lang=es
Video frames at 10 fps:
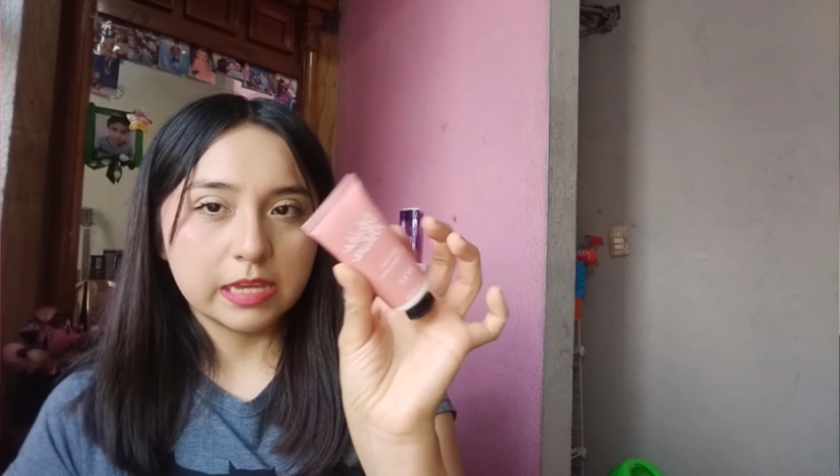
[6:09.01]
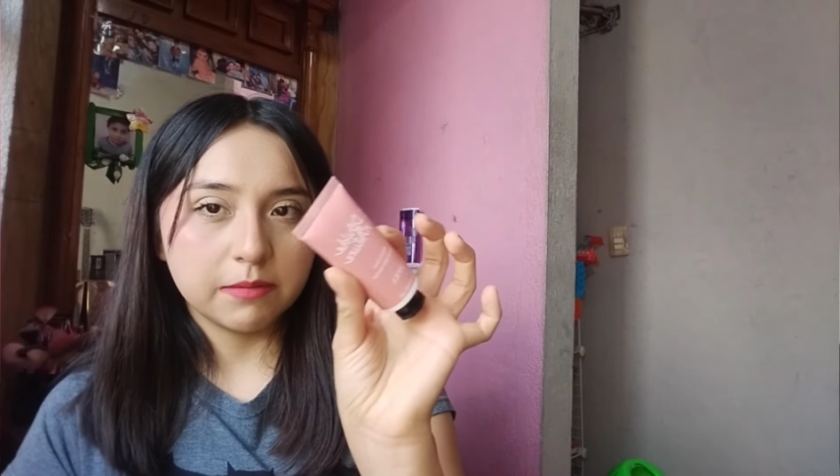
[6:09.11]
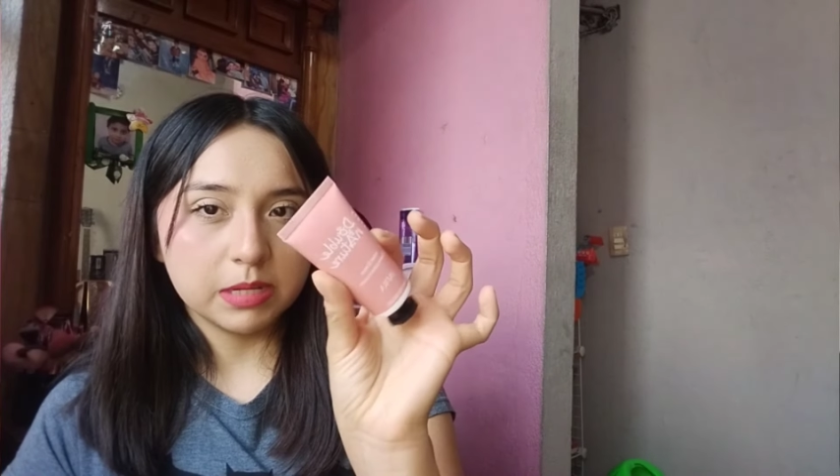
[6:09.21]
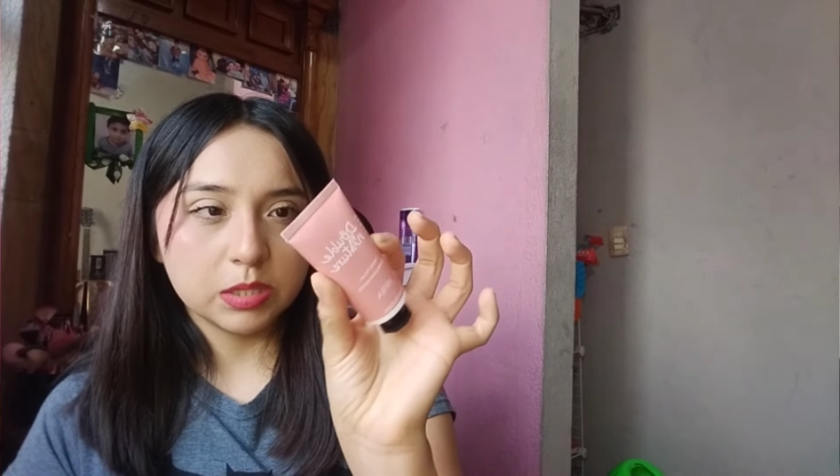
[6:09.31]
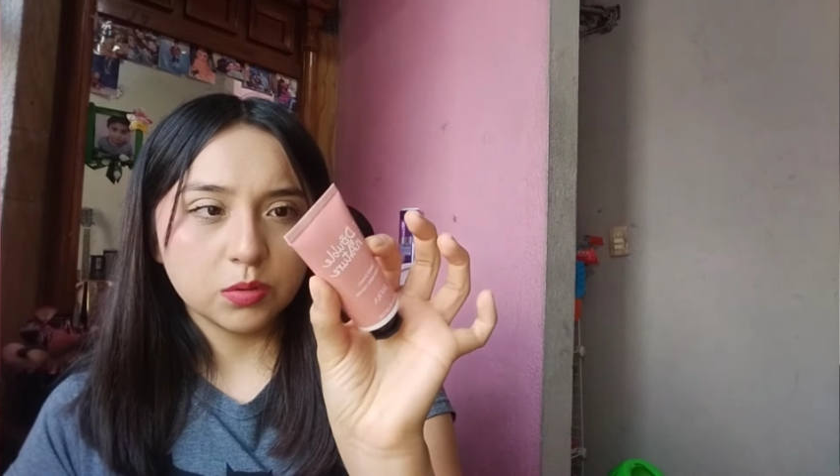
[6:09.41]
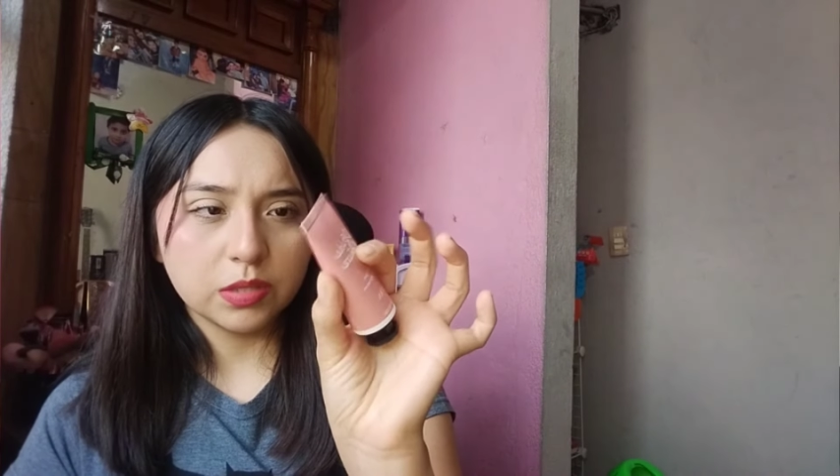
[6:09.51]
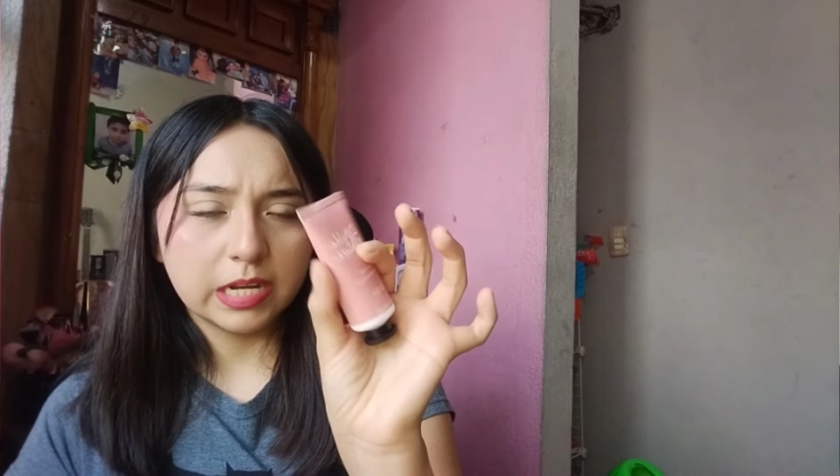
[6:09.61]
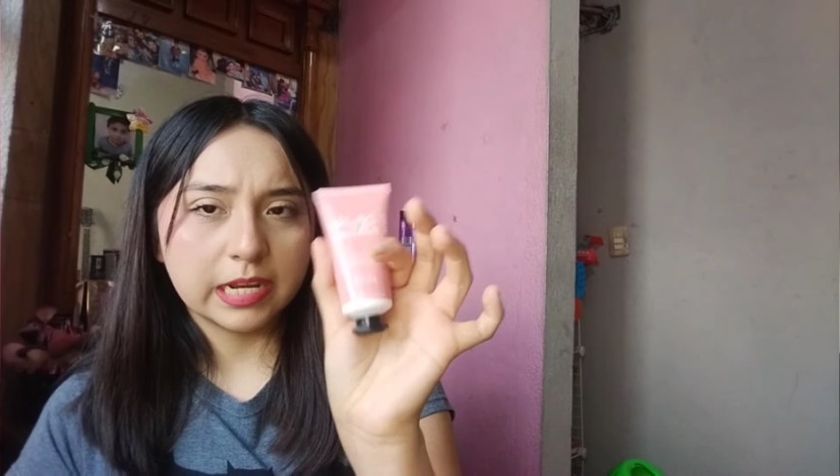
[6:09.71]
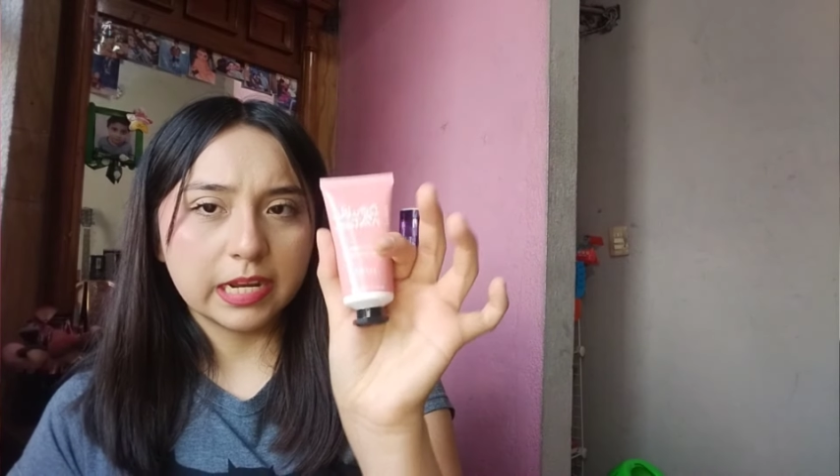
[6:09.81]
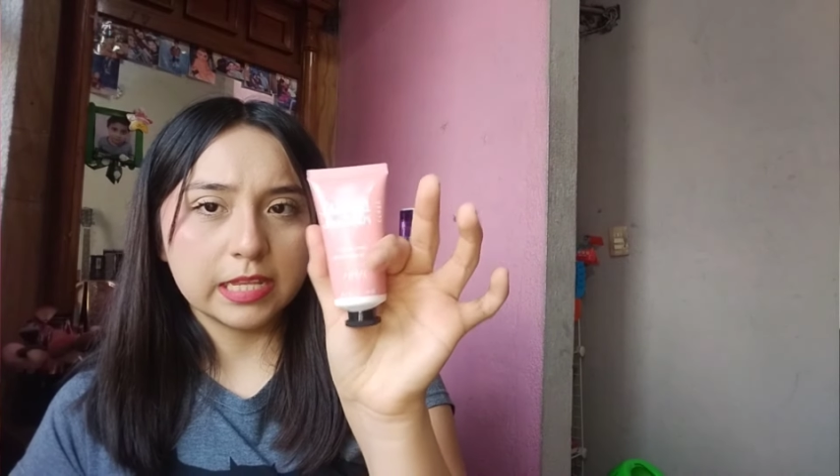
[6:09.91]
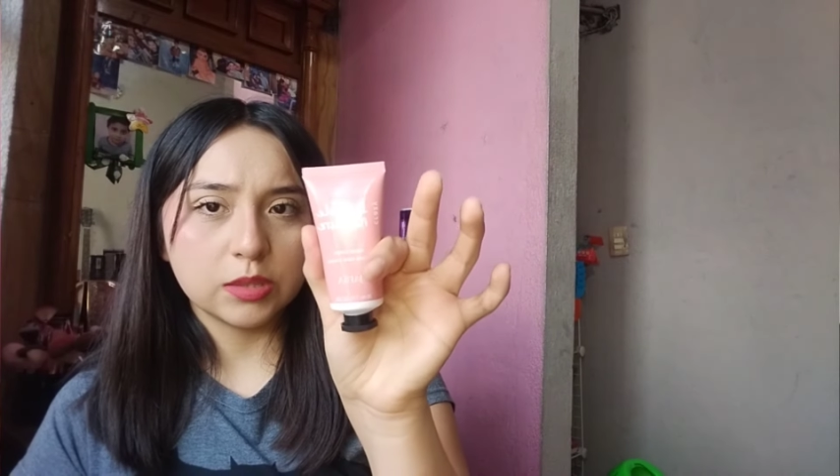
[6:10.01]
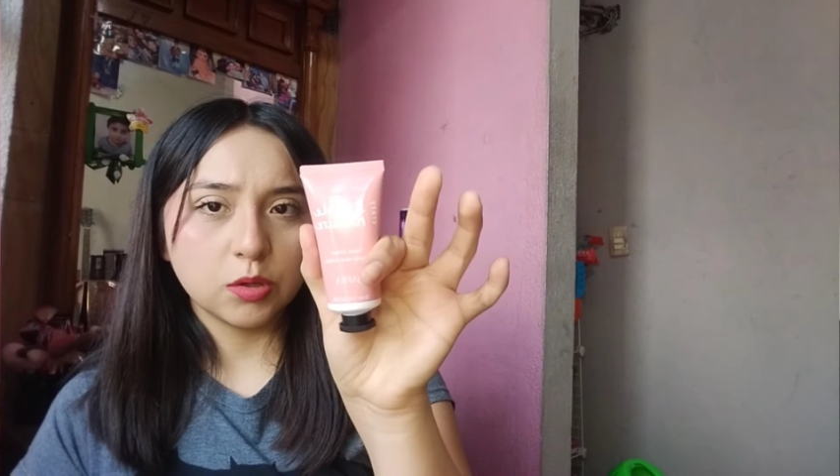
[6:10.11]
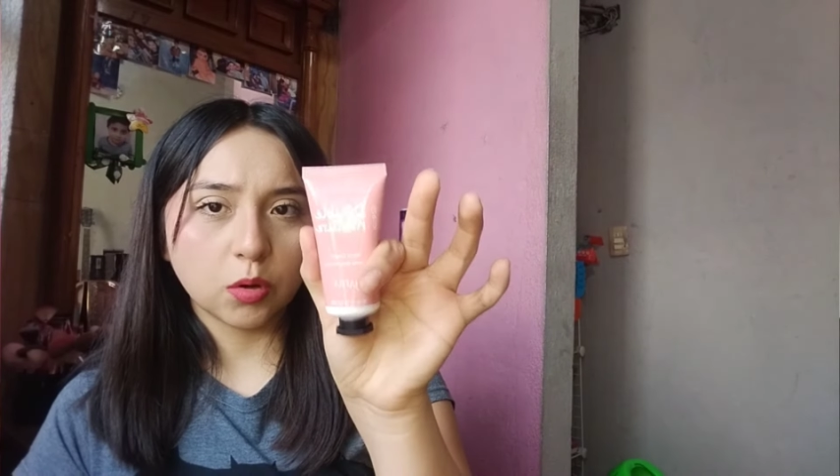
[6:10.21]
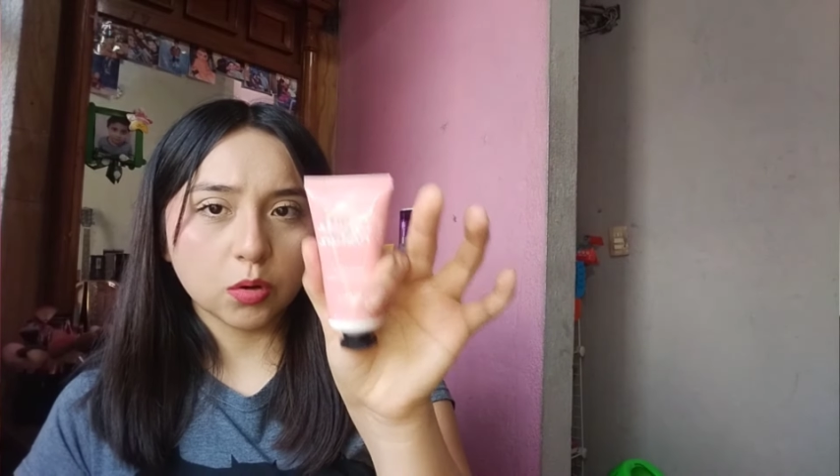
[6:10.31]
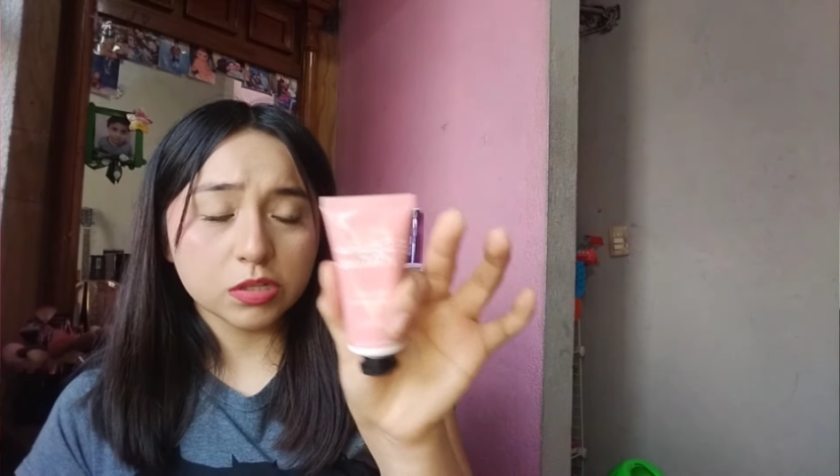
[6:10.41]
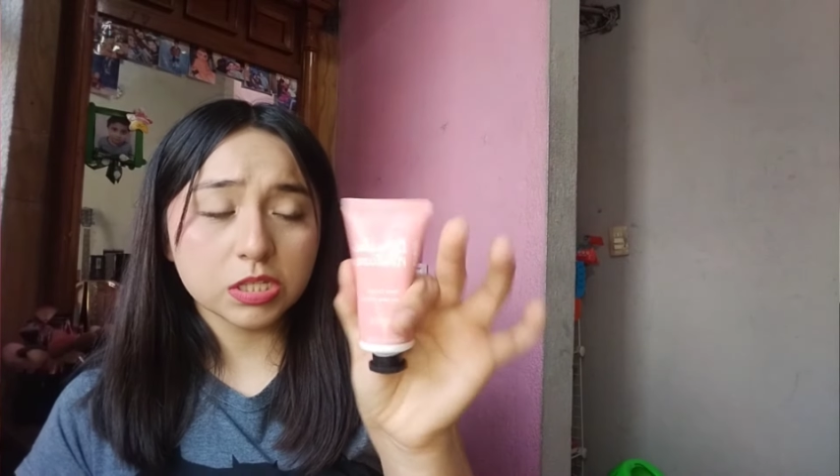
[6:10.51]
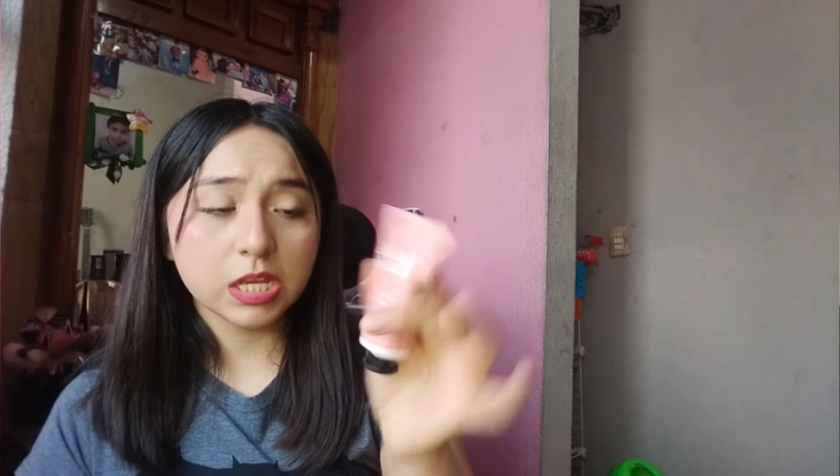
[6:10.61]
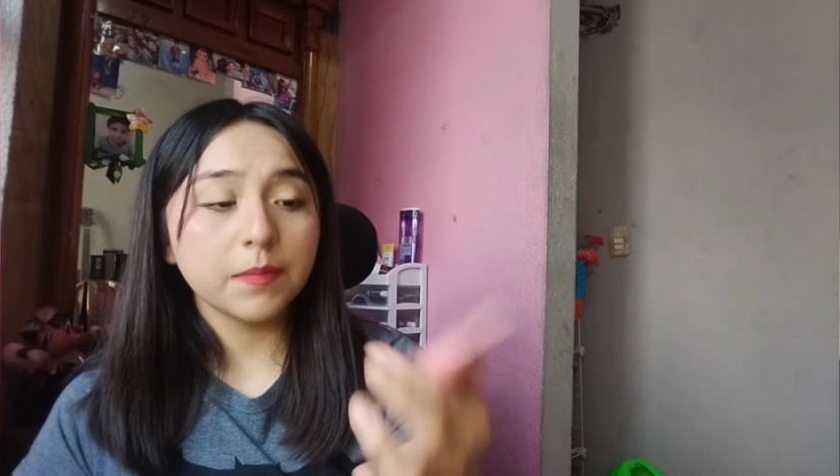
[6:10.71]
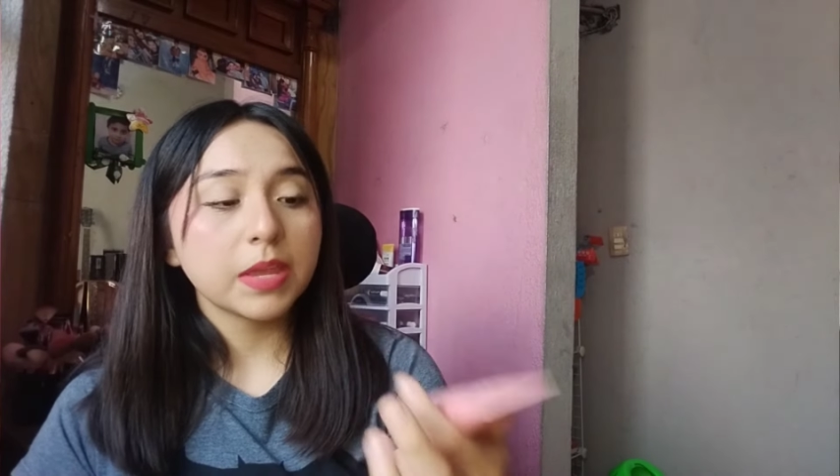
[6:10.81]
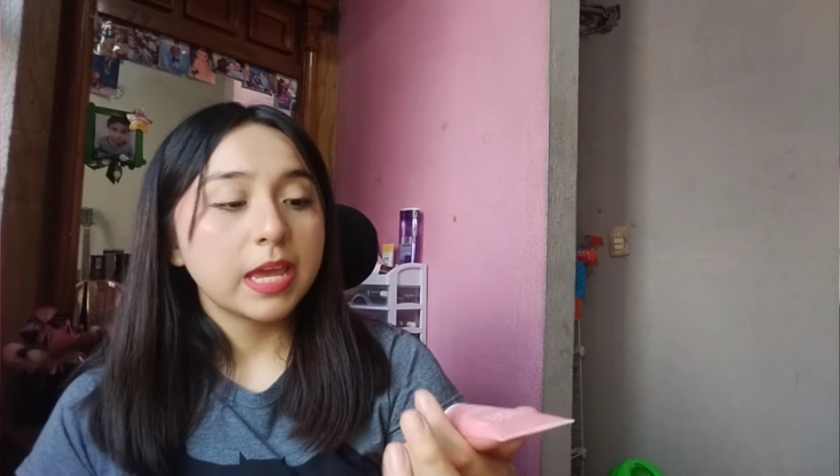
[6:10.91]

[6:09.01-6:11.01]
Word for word: diablito o del angelito rosa,